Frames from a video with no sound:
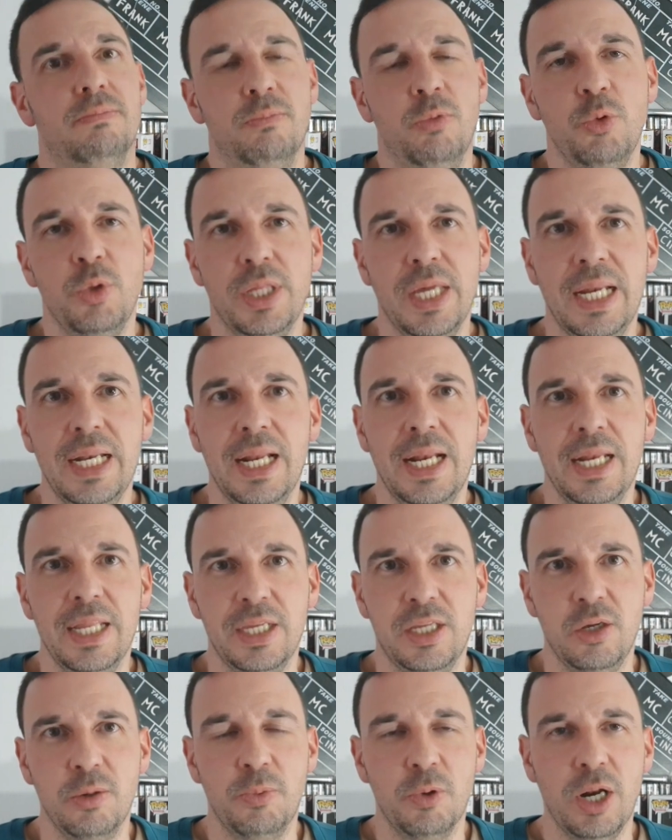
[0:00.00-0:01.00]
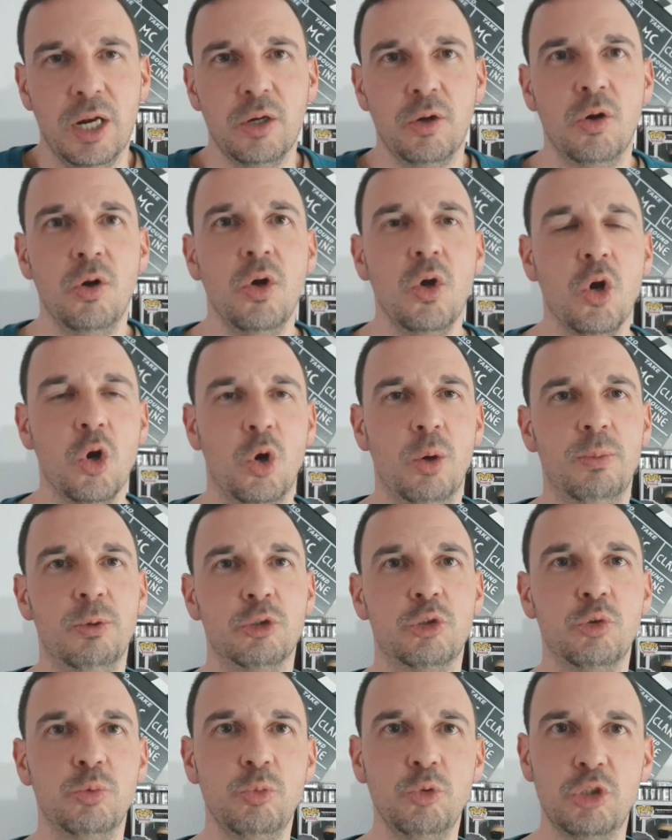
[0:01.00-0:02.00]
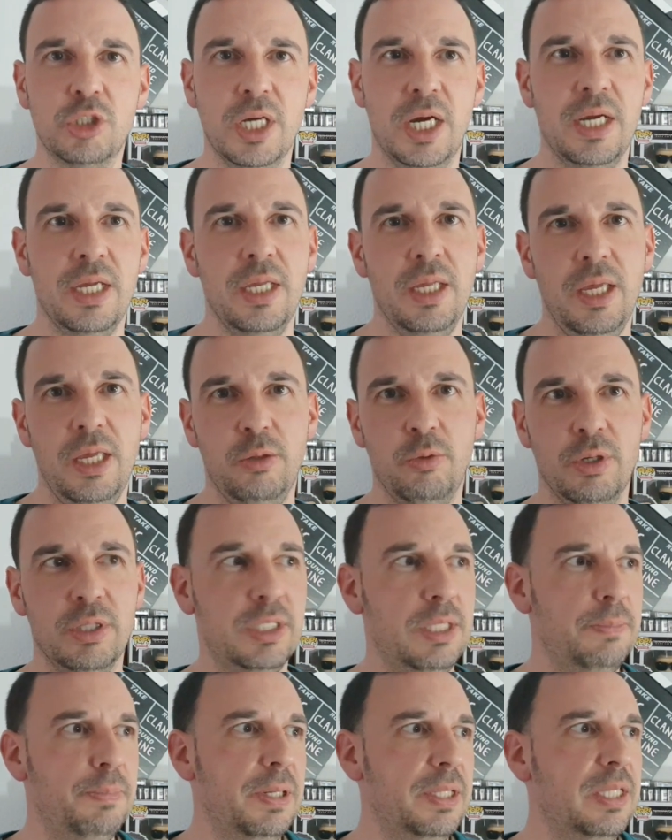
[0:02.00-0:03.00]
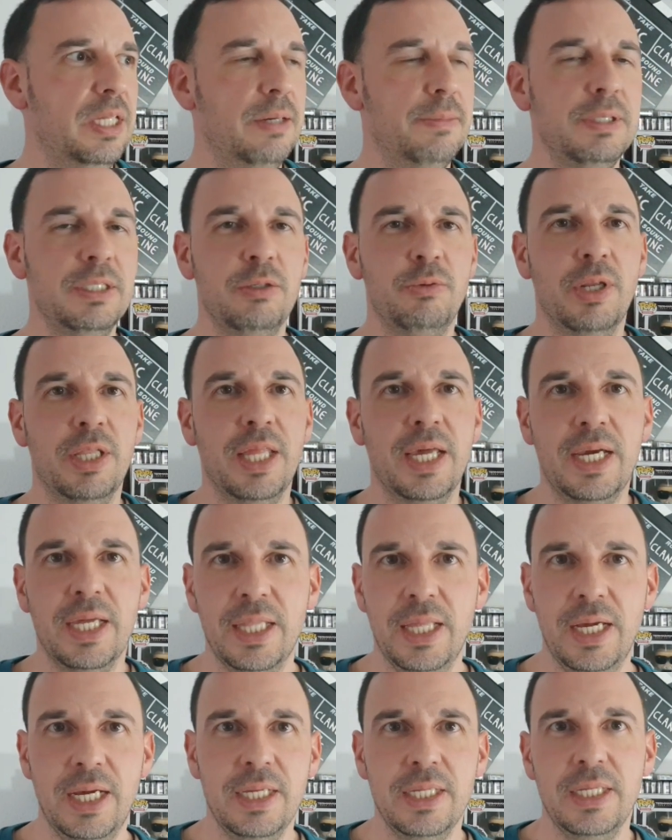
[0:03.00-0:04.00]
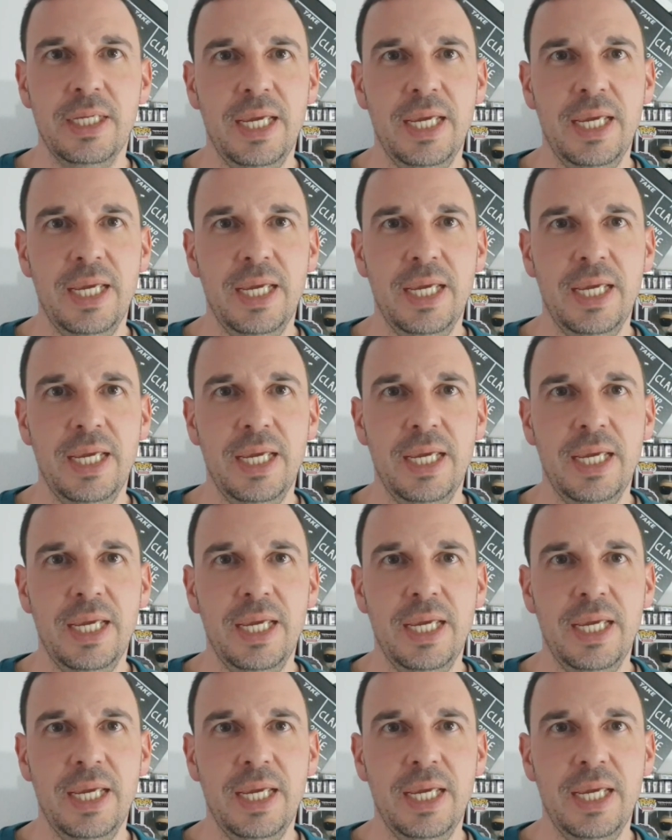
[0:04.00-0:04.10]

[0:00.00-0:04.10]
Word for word: Woody la eligió por algo como su musa durante prácticamente una década,